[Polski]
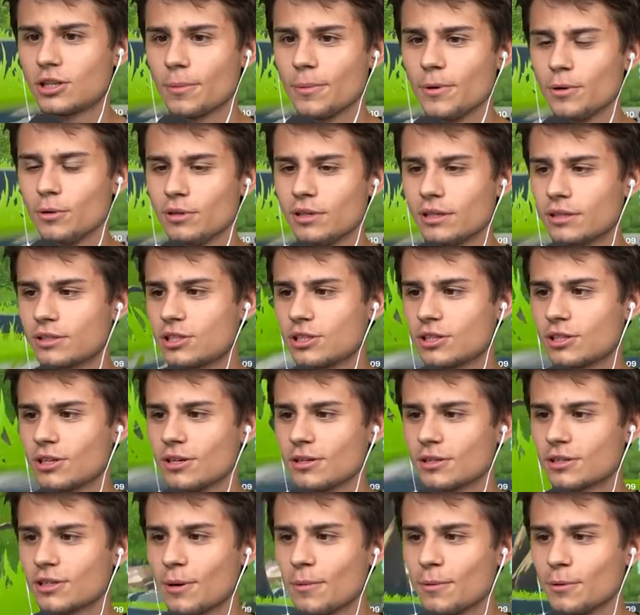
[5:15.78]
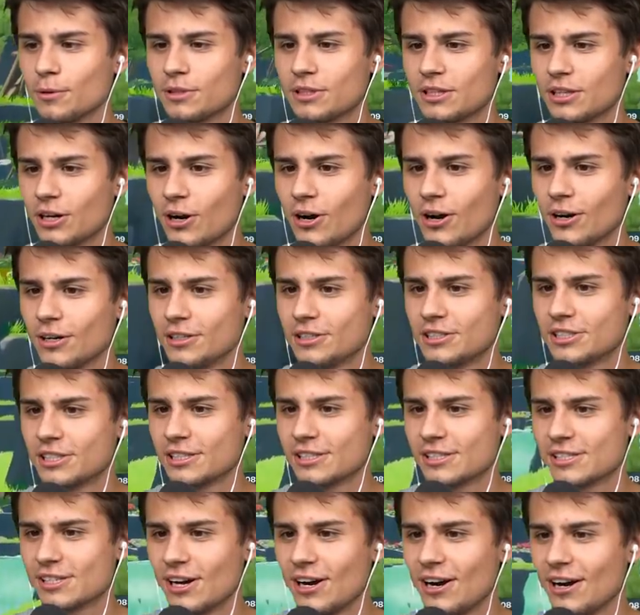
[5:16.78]
To był, czy to był troll, czy
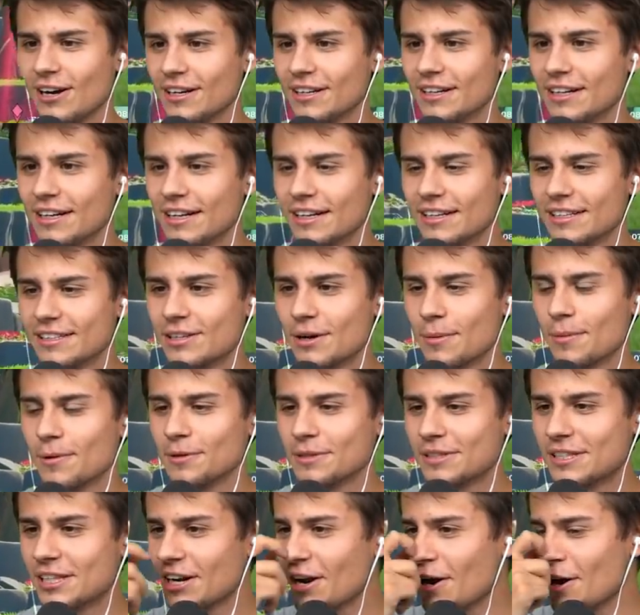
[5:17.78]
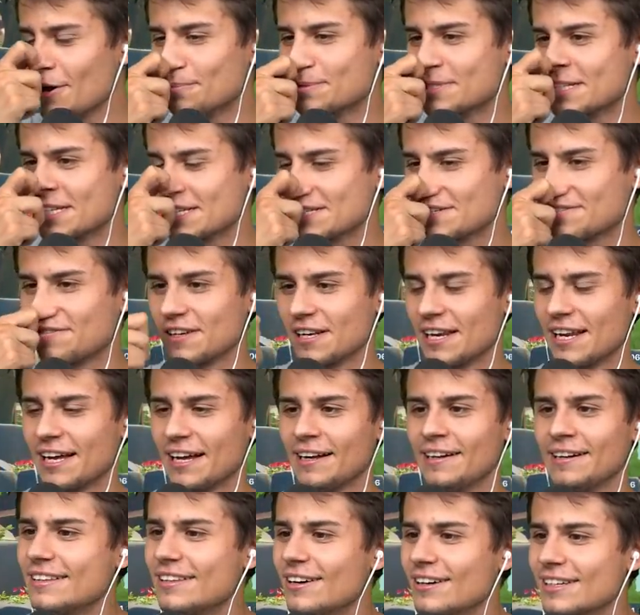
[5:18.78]
co? To był troll przez chwilę.
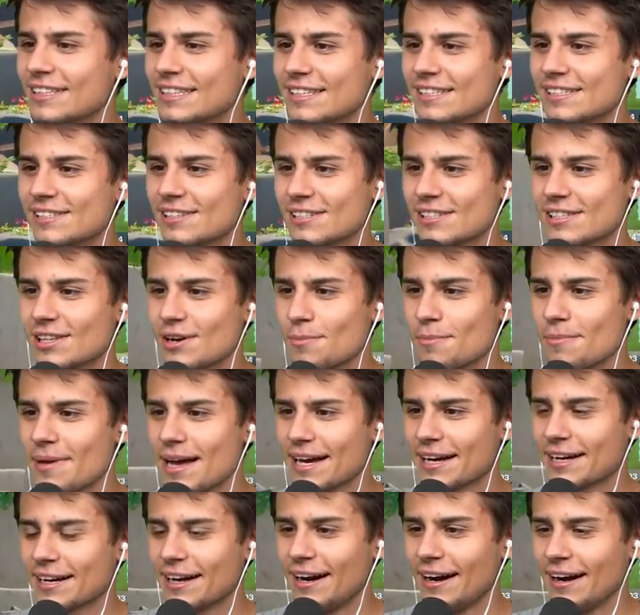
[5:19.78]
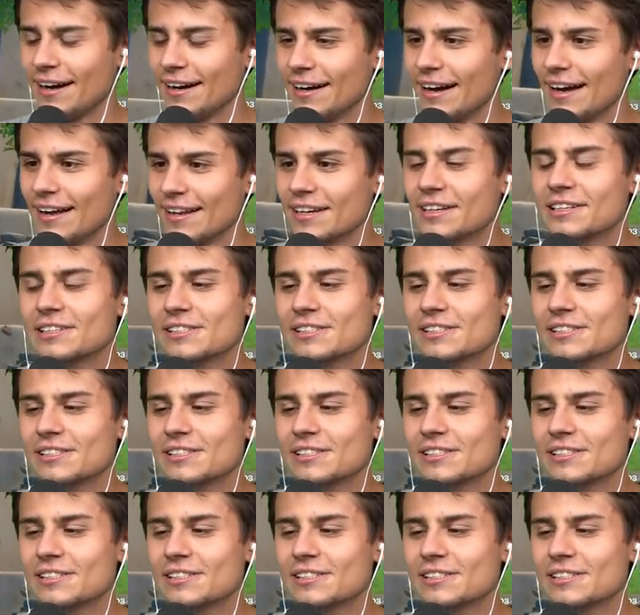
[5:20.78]
No. Doknes Doktor dostał mecha, ale